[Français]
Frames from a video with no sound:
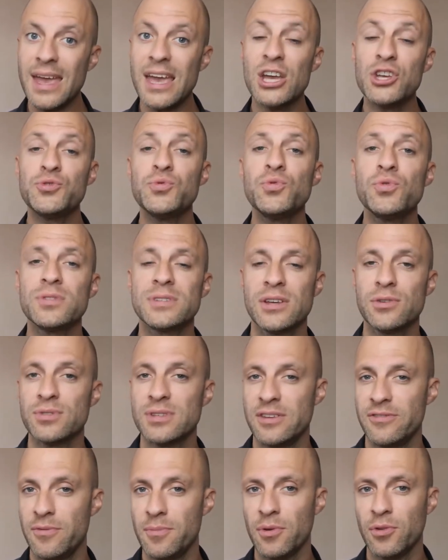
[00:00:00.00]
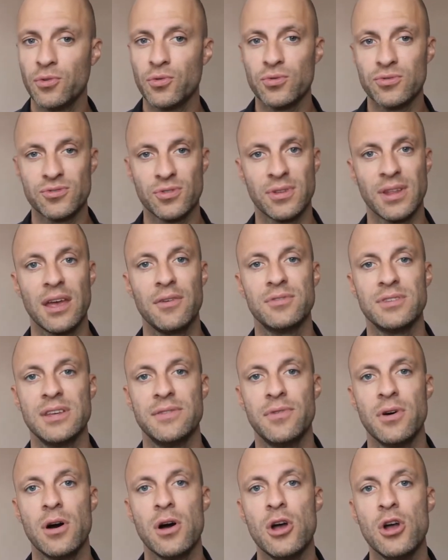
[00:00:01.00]
Et je vous conseille aussi vivement de concentrer vos
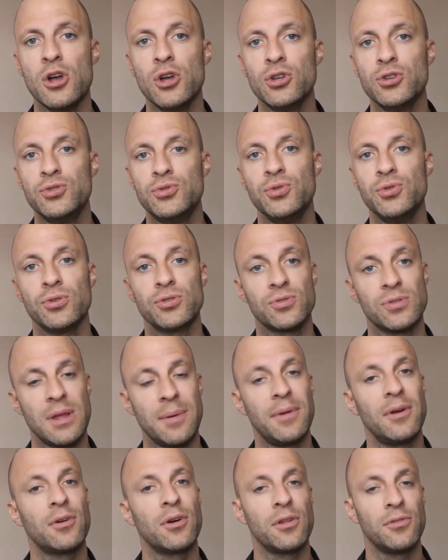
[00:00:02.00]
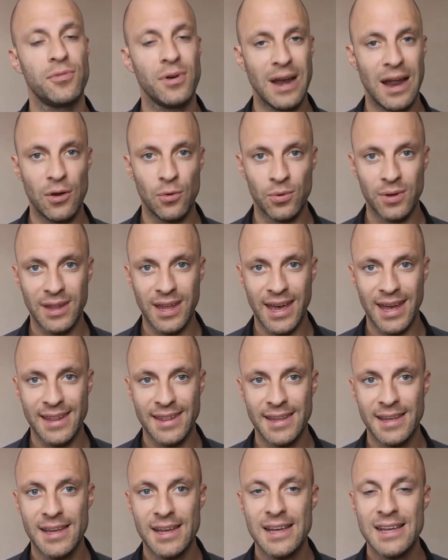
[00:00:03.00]
efforts sur ce qu'on appelle encore une fois la longue
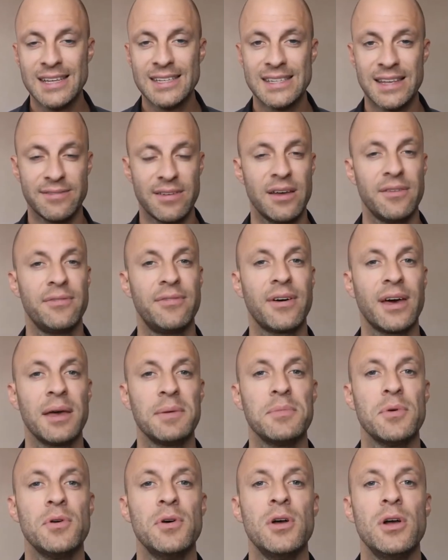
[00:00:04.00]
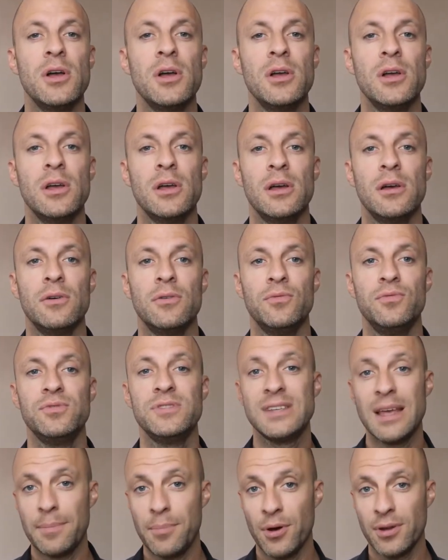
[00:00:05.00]
traîne. Ça va vraiment
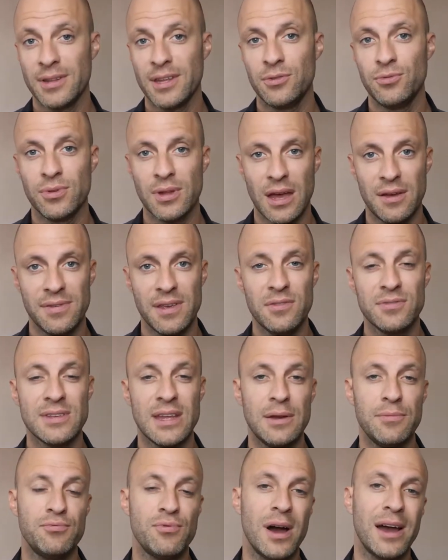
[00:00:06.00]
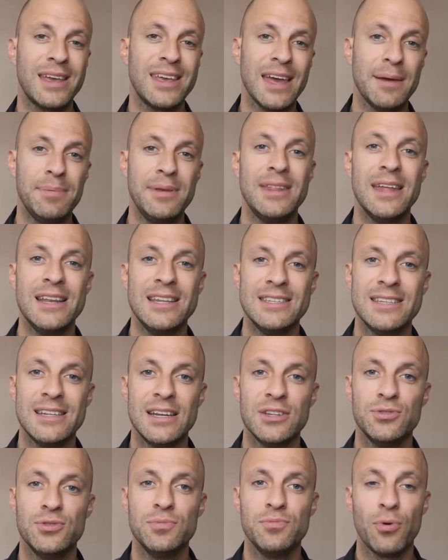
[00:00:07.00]
vous apportez du trafic, vous allez pouvoir capitaliser
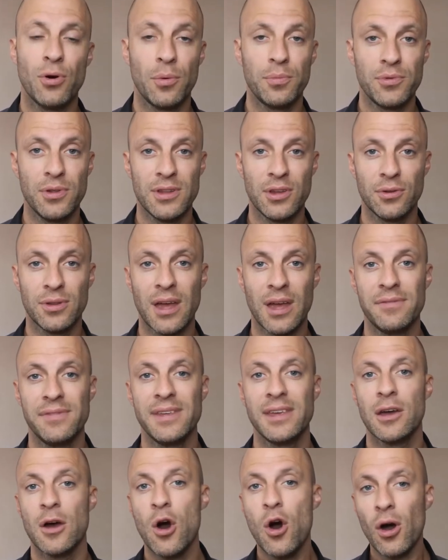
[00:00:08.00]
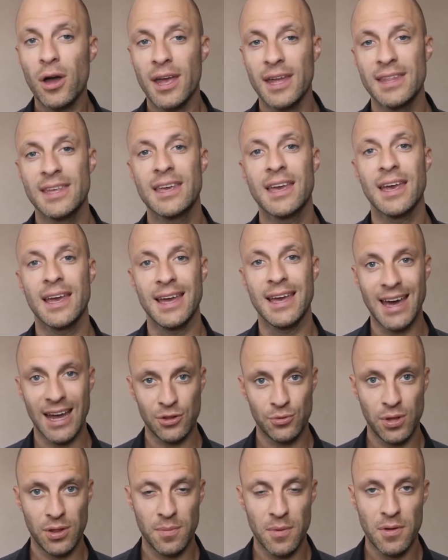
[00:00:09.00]
là-dessus pour obtenir du trafic organique
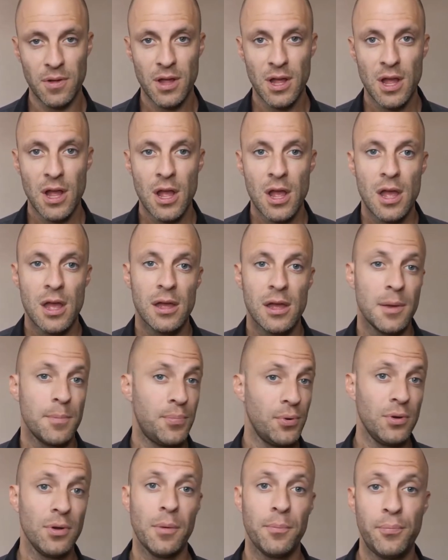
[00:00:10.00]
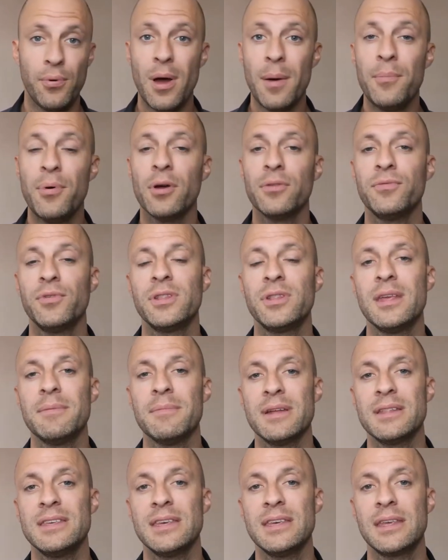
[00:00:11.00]
gratuitement, peu, peu importe votre
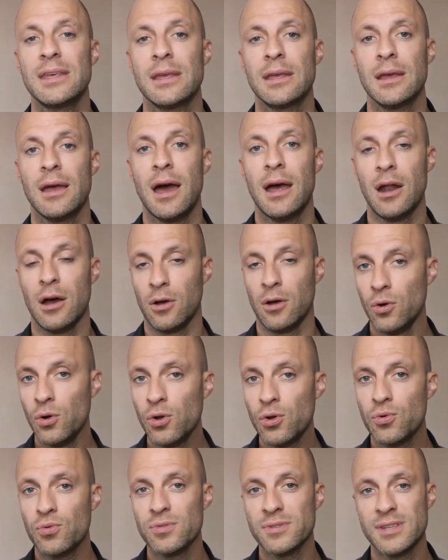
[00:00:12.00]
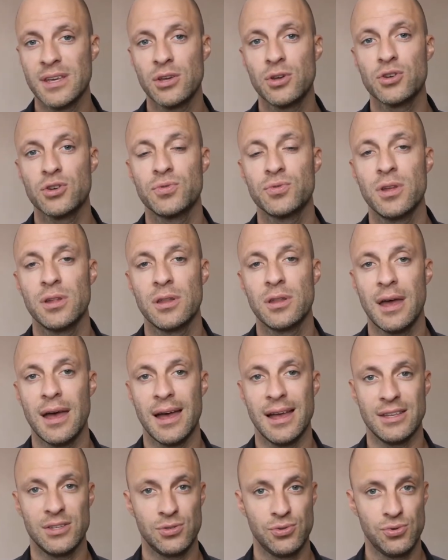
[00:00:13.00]
thématique. Alors, le conseil donne
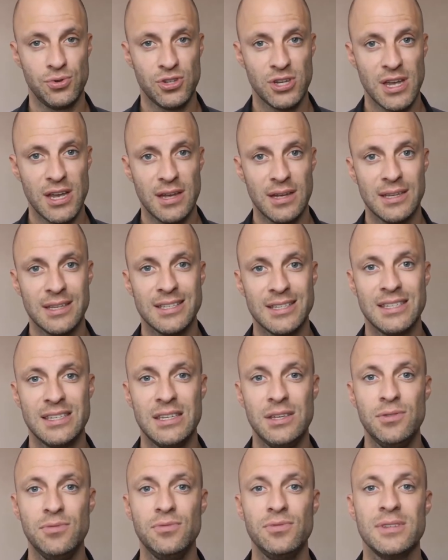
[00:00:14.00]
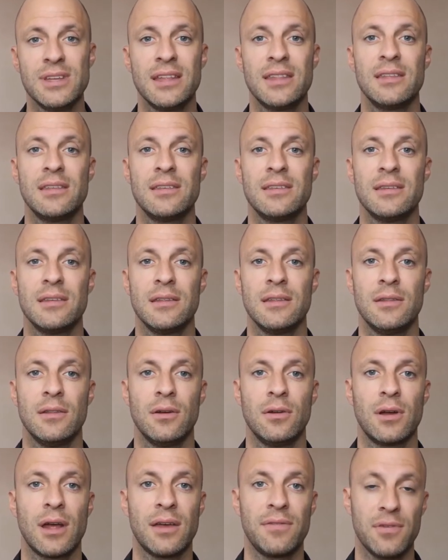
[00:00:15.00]
à ce sujet, si vous êtes
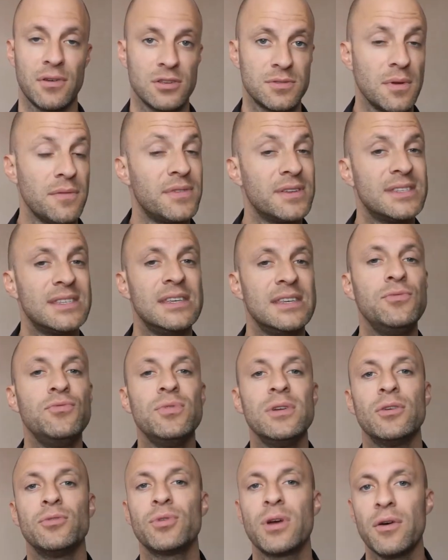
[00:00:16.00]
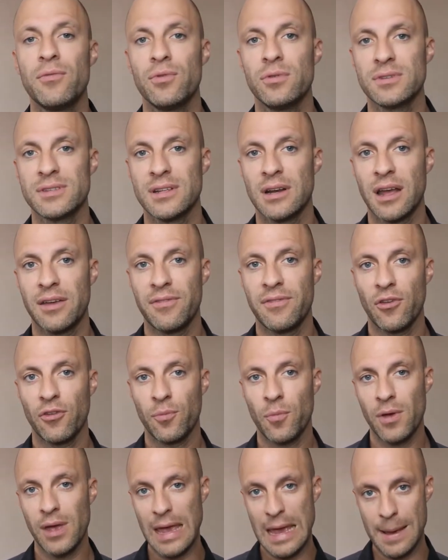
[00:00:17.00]
dans le référencement, enfin si vous voulez en tout cas vous lancer un
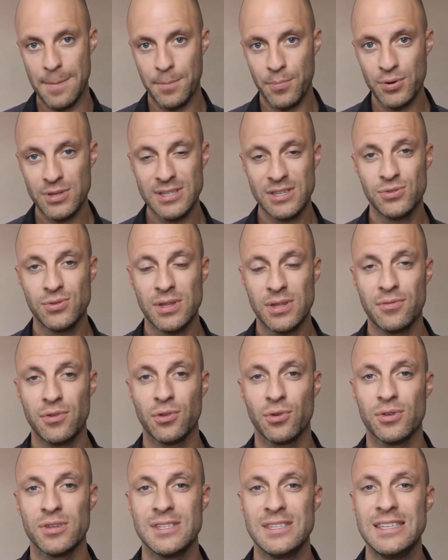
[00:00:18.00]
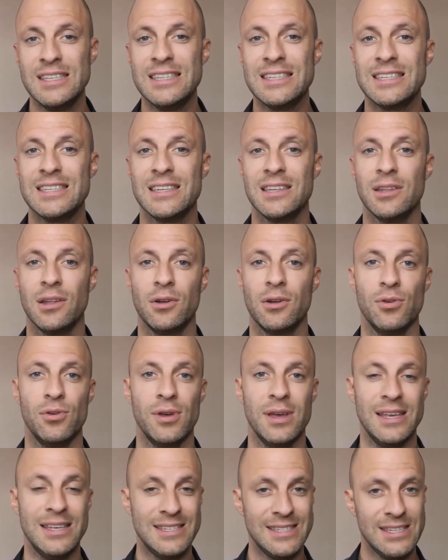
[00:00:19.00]
référencement et positionner votre site dans le
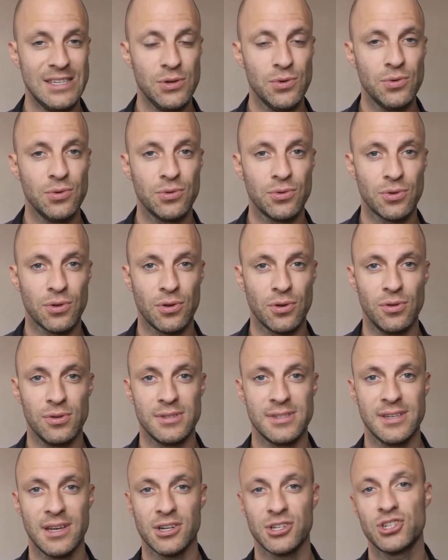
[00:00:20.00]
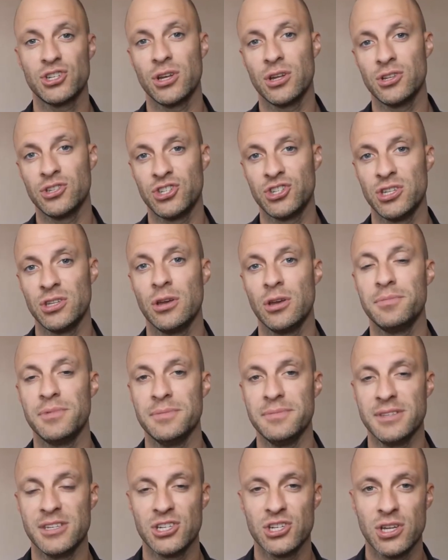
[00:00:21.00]
SEO, donc le Search Engine
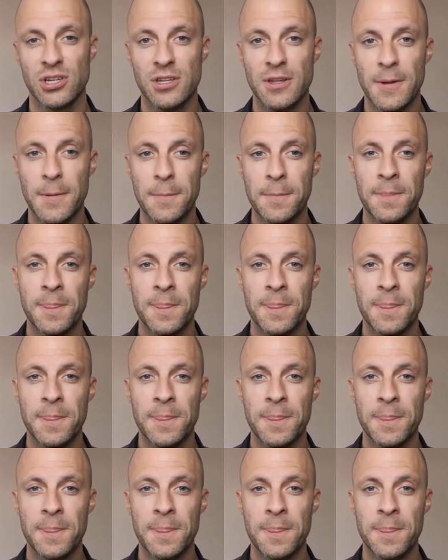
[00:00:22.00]
Optimization,